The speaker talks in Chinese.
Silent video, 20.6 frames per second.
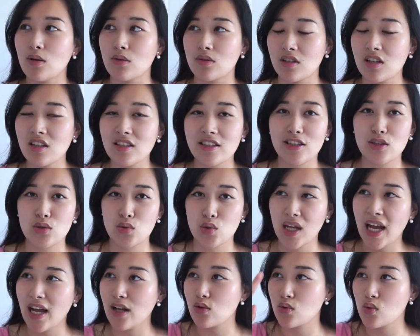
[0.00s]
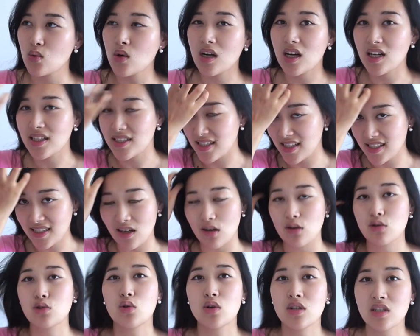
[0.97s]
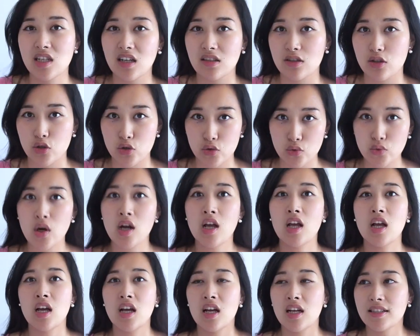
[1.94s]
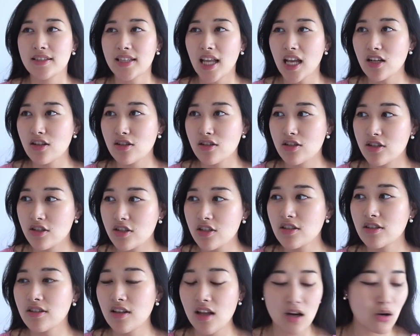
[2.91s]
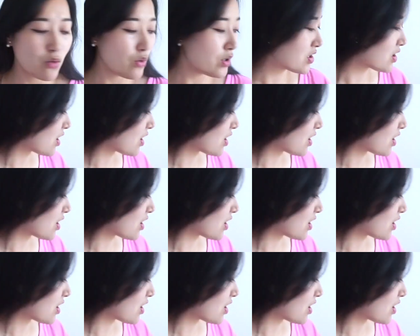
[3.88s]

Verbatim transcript: 有特地去看如何写小说这样的书，但是呢，我